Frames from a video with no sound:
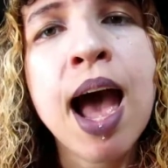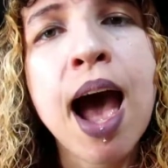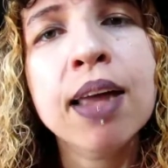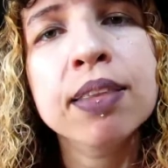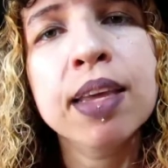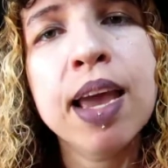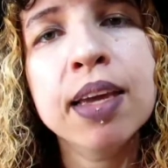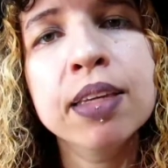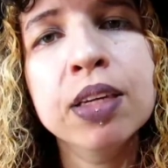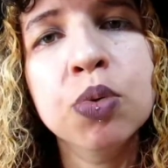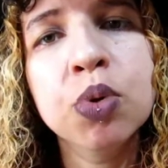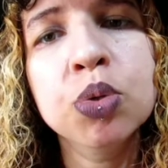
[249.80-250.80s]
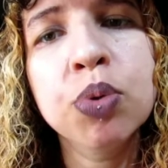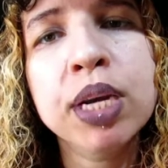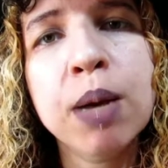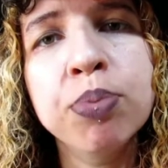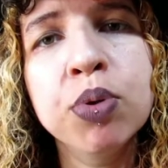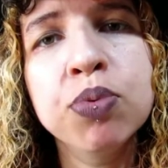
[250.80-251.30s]
Até que, quando
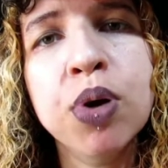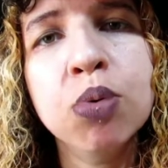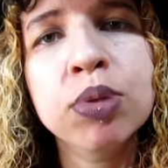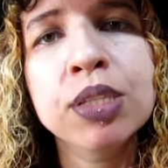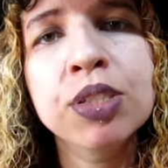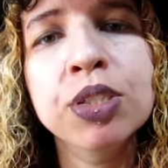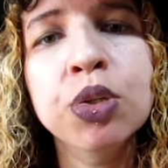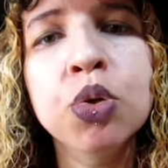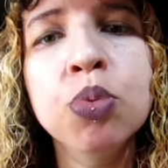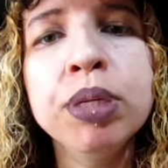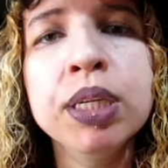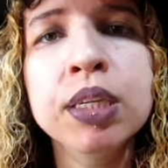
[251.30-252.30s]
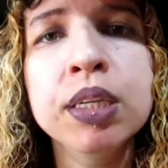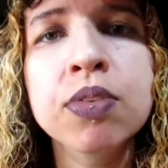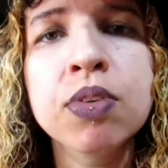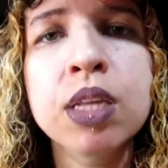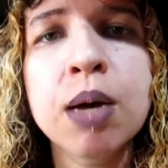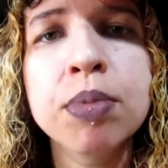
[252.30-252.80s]
era por volta de
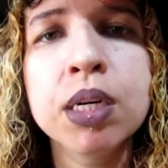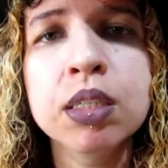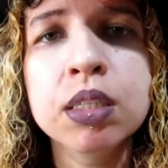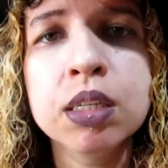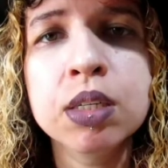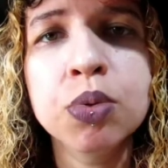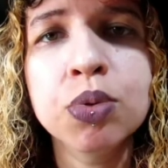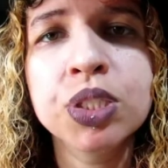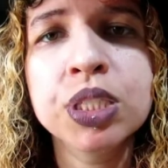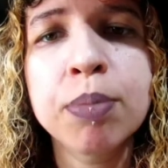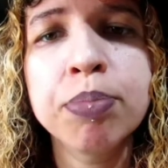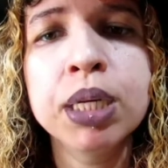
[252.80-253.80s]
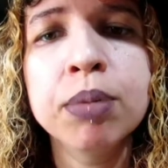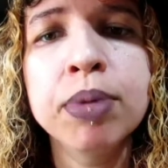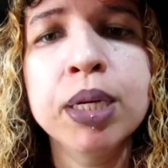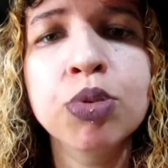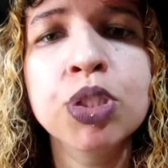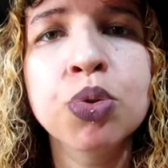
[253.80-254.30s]
1h15 da manhã do dia
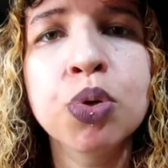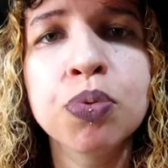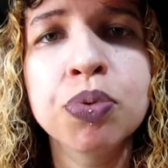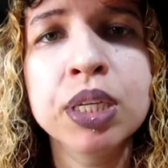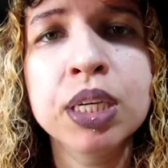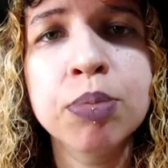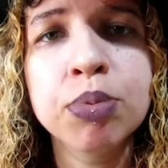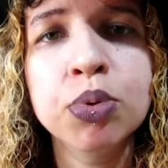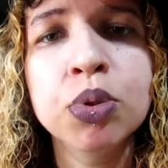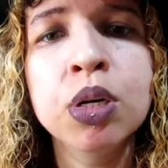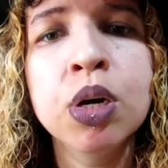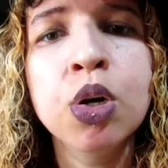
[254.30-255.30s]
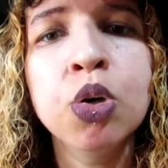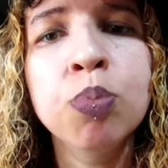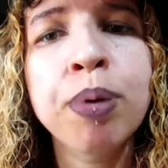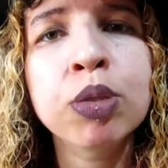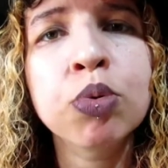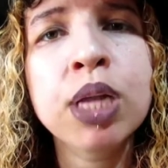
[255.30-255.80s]
1 de novembro,
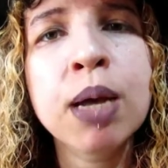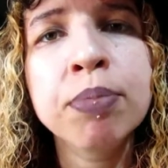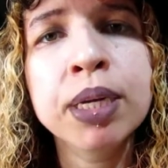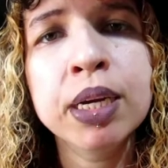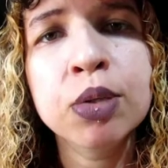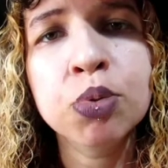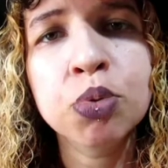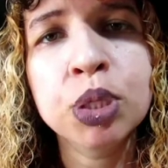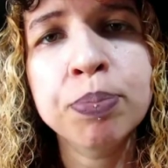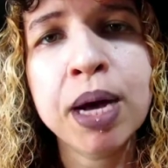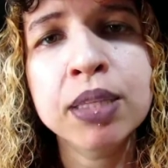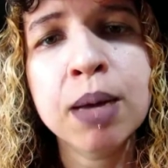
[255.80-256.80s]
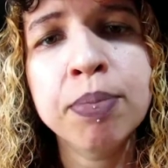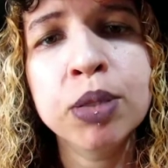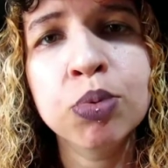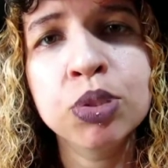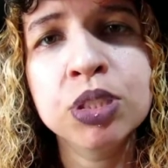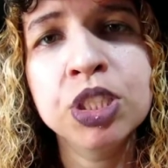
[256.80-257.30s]
um patrulhamento do
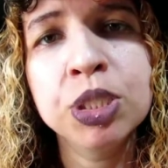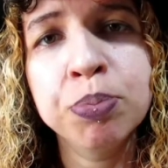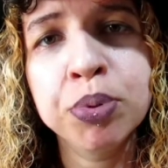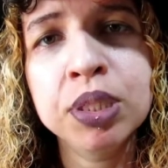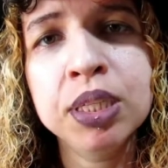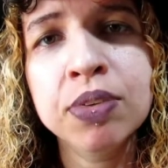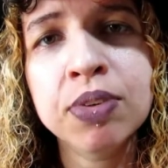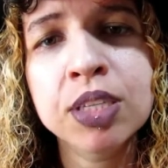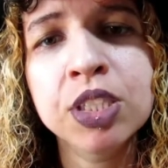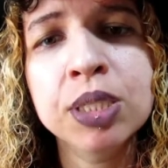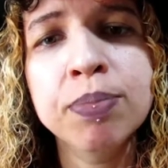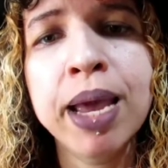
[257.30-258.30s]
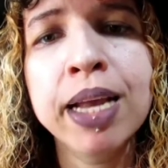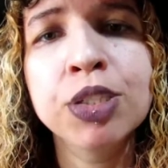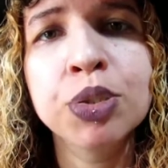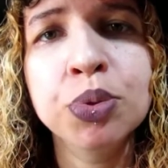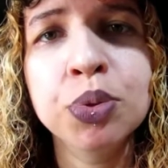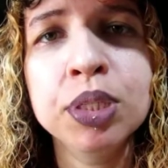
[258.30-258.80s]
Departamento de Polícia de
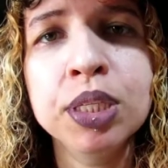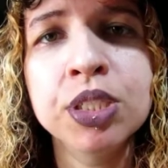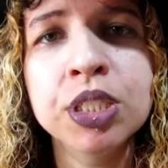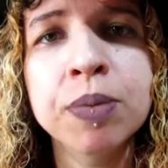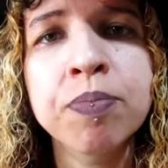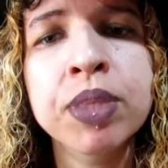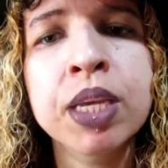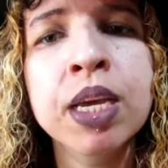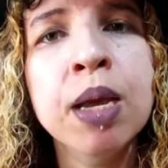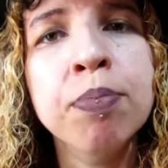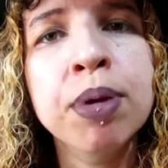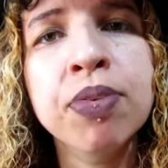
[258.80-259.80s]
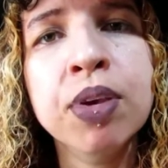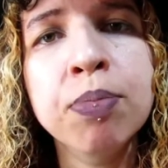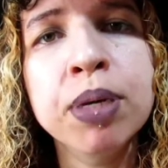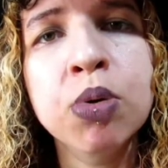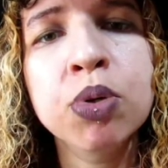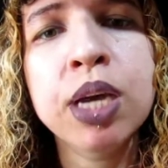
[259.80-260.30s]
Medjulit
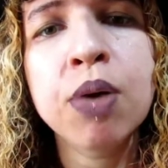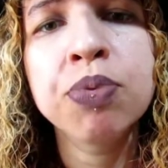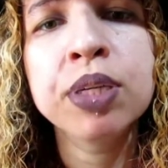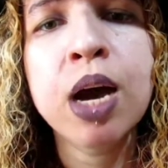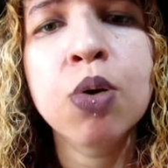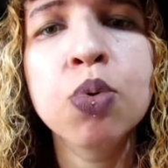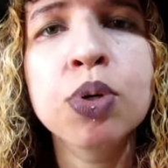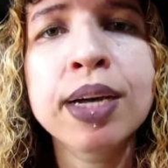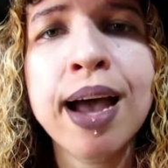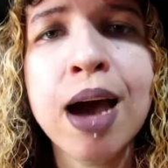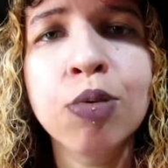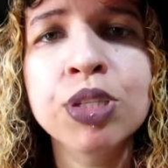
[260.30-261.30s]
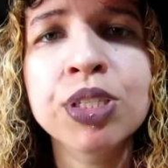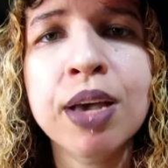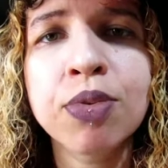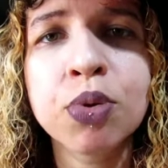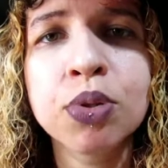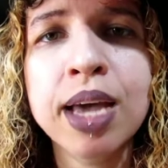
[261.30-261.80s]
percebeu que havia um carro
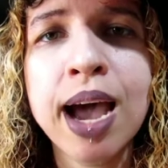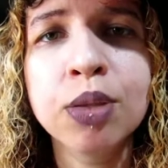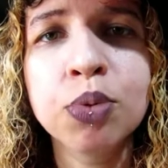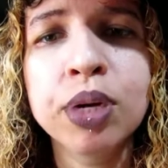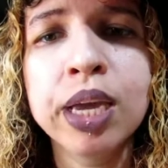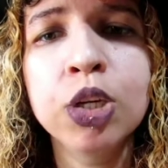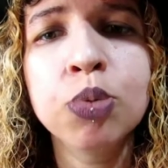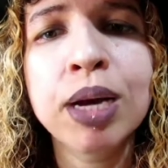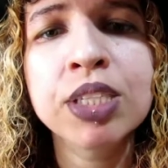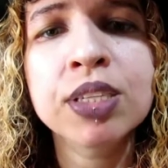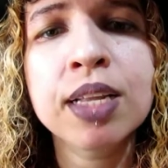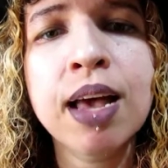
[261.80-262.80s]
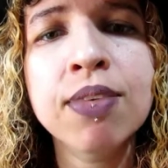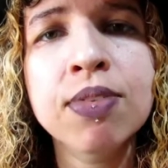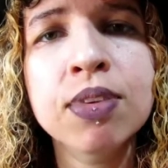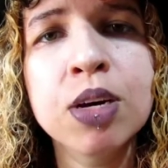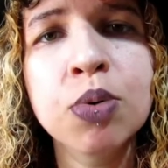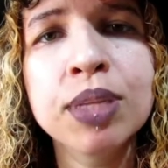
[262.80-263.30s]
estacionado em uma
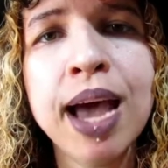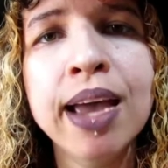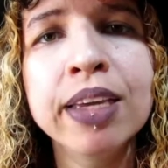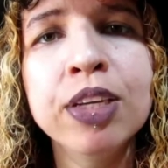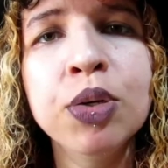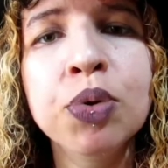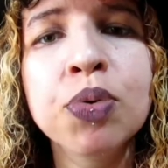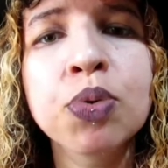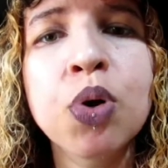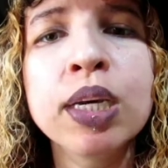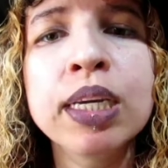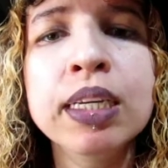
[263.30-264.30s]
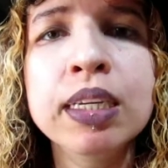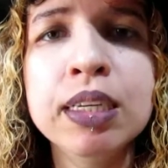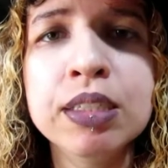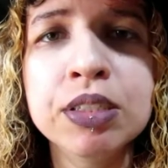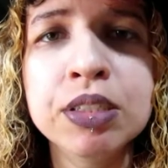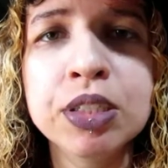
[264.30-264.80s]
instalação da
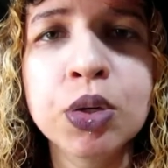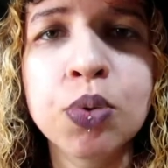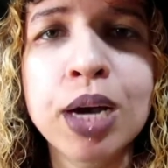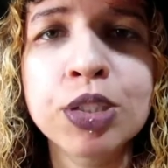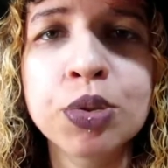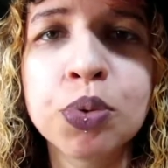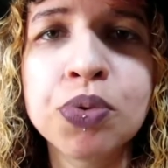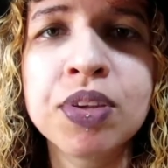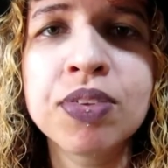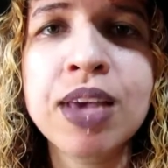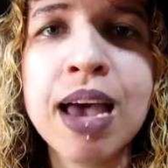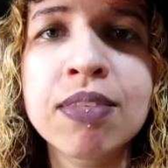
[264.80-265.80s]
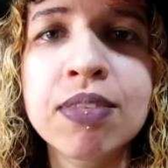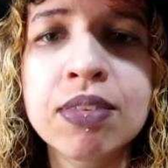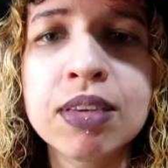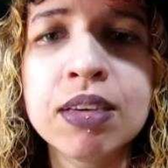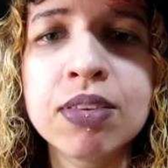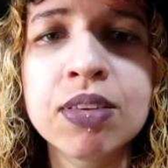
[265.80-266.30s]
It com as luzes
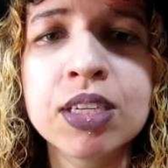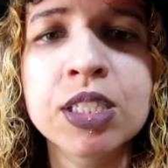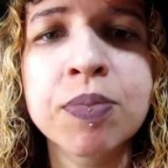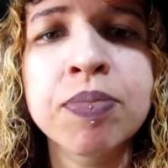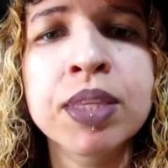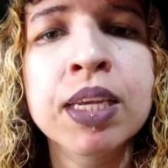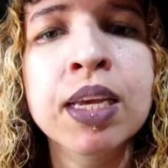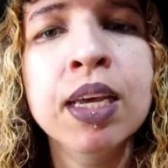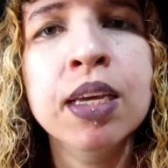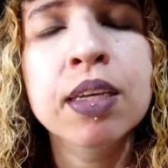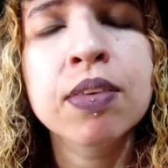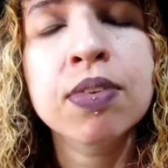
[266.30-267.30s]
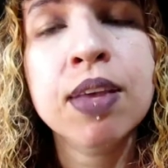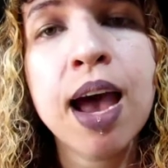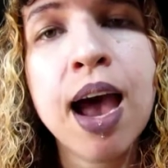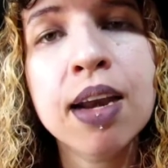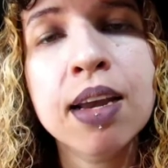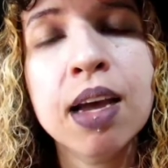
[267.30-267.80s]
acesas e
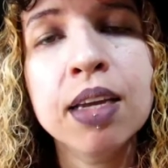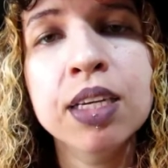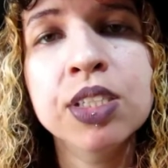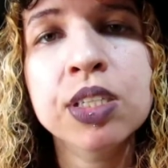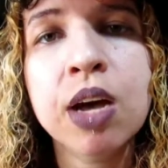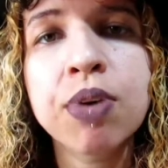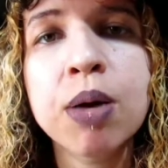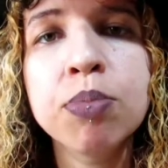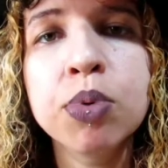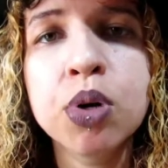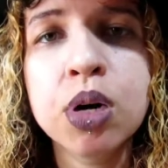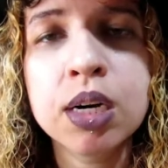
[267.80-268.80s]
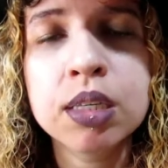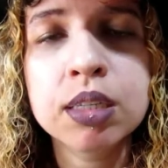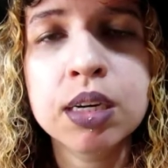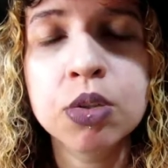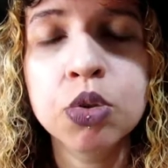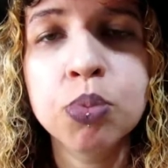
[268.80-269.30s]
Sara estava
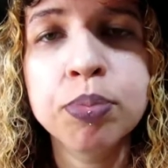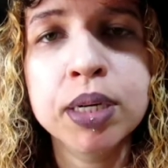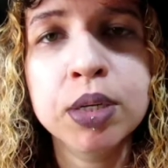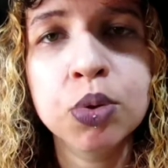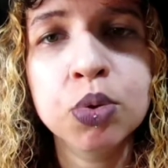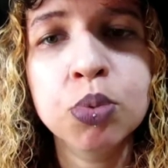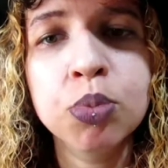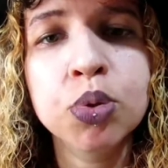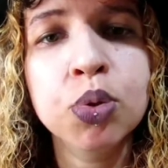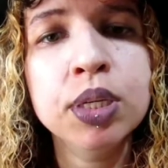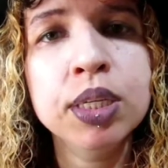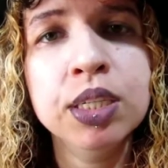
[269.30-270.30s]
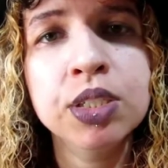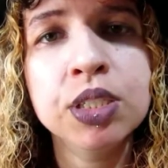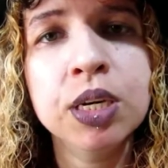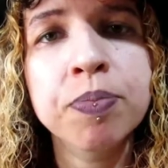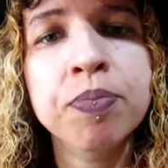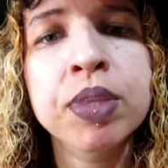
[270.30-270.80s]
morta no banco do
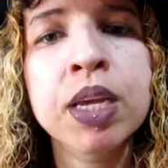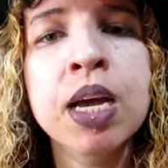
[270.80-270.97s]
motorista.